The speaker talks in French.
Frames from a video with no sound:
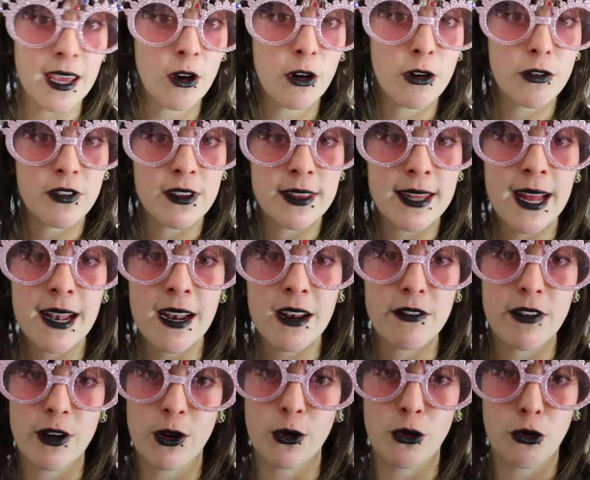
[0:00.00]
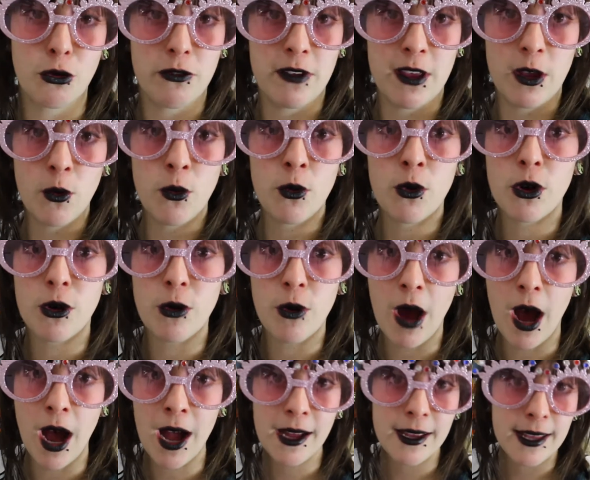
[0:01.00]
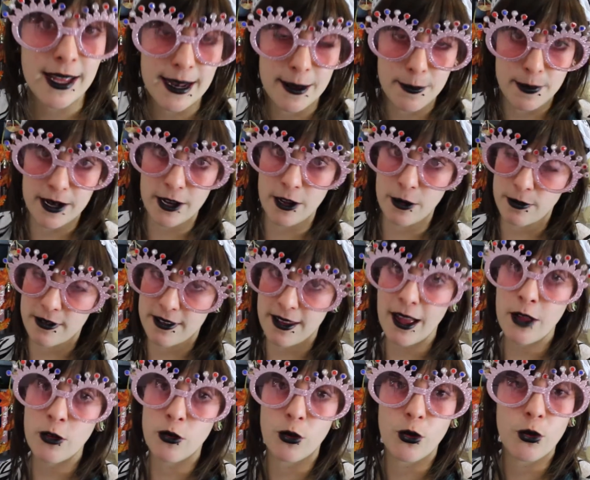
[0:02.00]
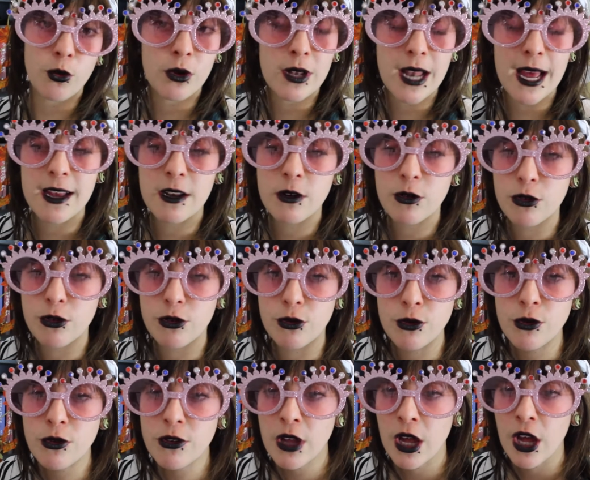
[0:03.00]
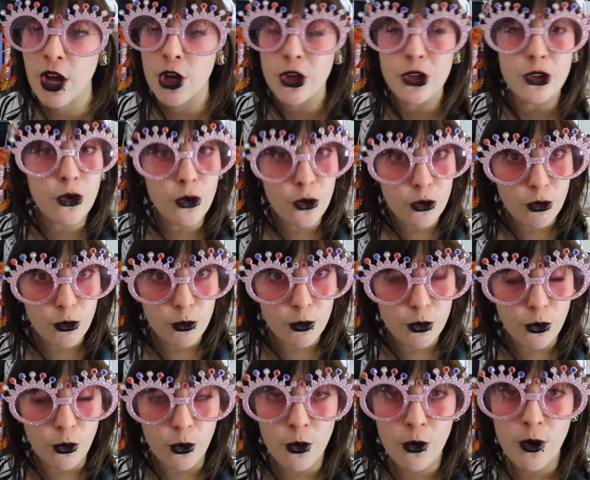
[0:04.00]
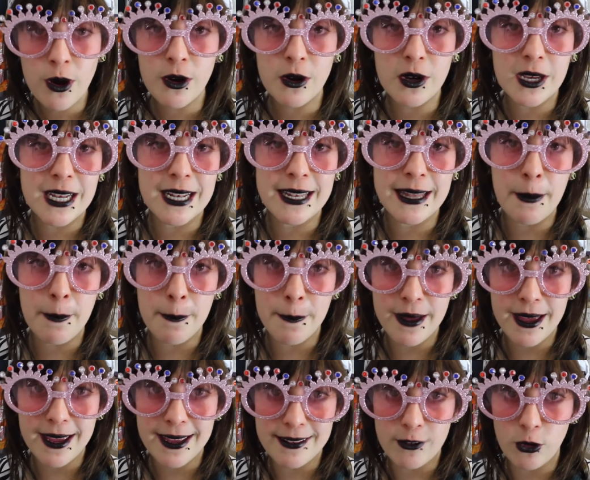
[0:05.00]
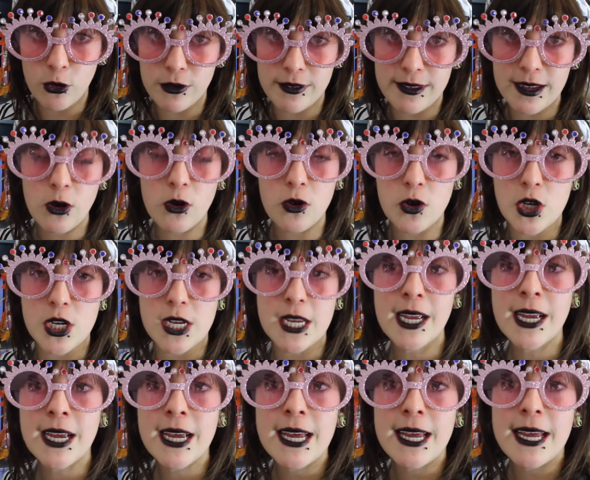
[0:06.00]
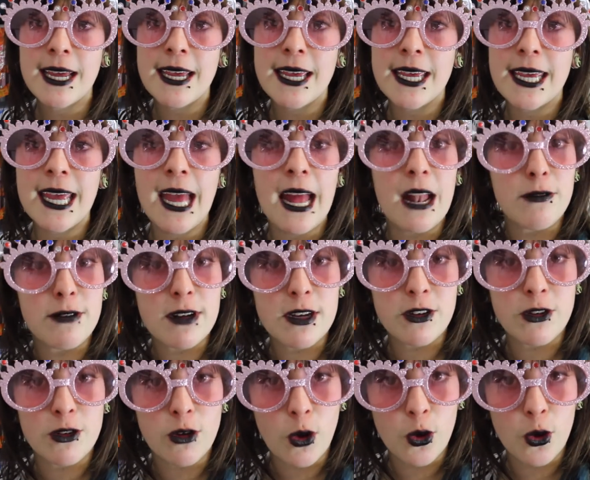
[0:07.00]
et au final elle va retrouver oncle A, qu'elle appelle comme ça, donc oncle Alosius, dans son bureau alors qu'il n'aime pas être dérangé et elle va se